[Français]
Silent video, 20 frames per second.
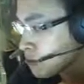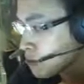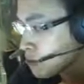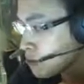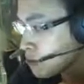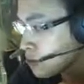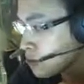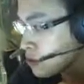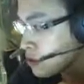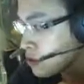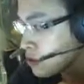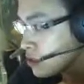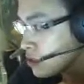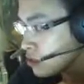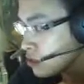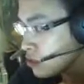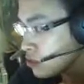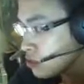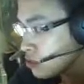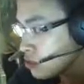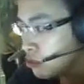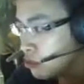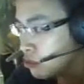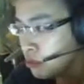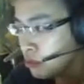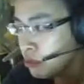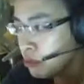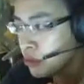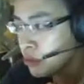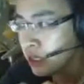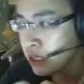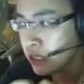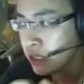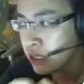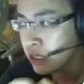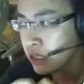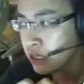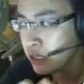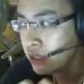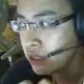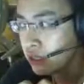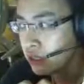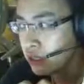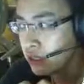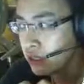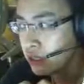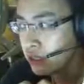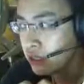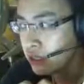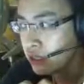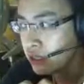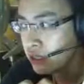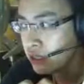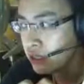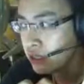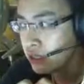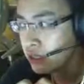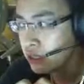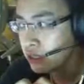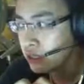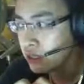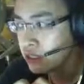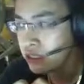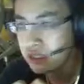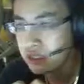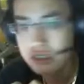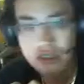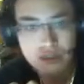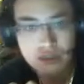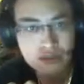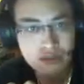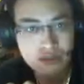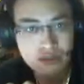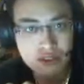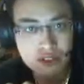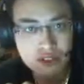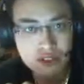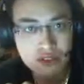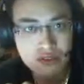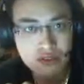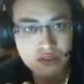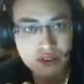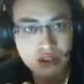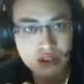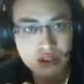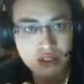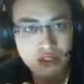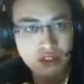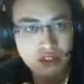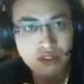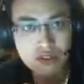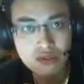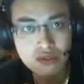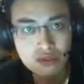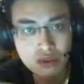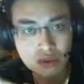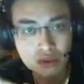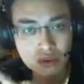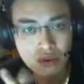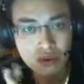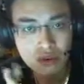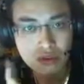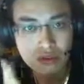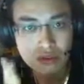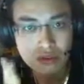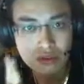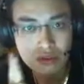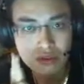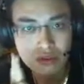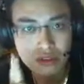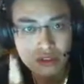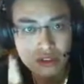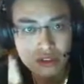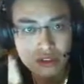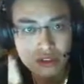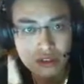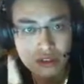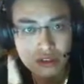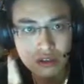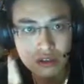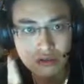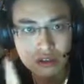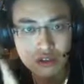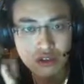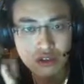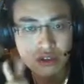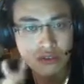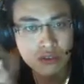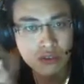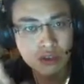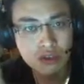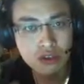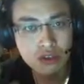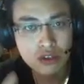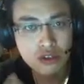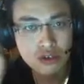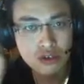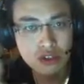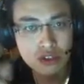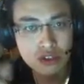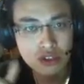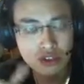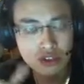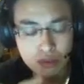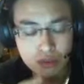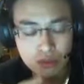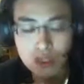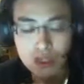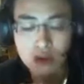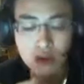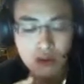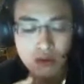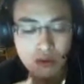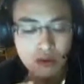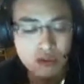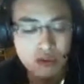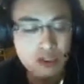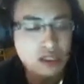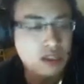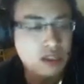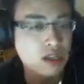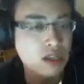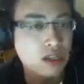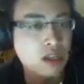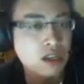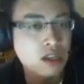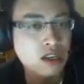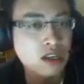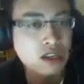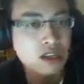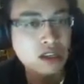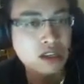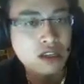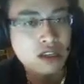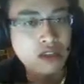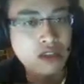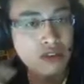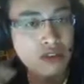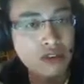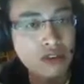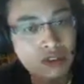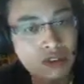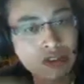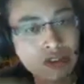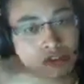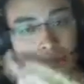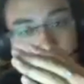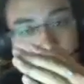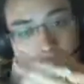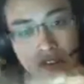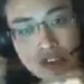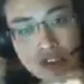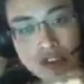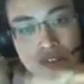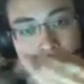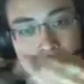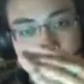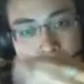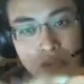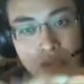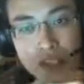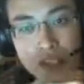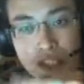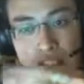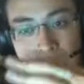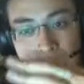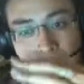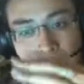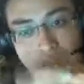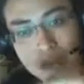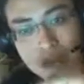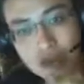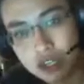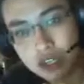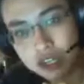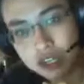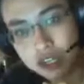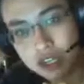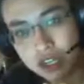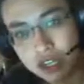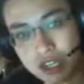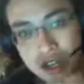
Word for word: ça coûte à peu près 19 19 dollars 19 euros un truc dans genre. Enfin, je connais pas trop les taux de change, mais en gros, c'est ça. Et selon les fluctuations du marché, ça peut être moins cher,